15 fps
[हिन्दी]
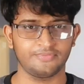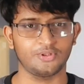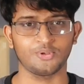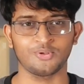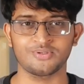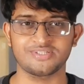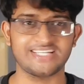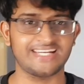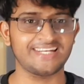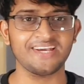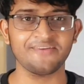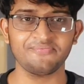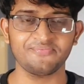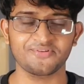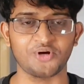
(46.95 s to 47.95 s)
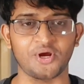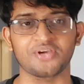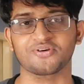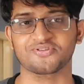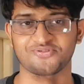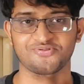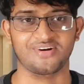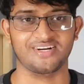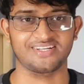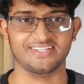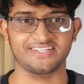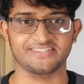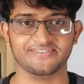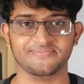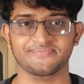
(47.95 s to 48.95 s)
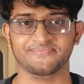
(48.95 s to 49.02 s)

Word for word: तो चलिए ड्राइंग को शुरू करते हैं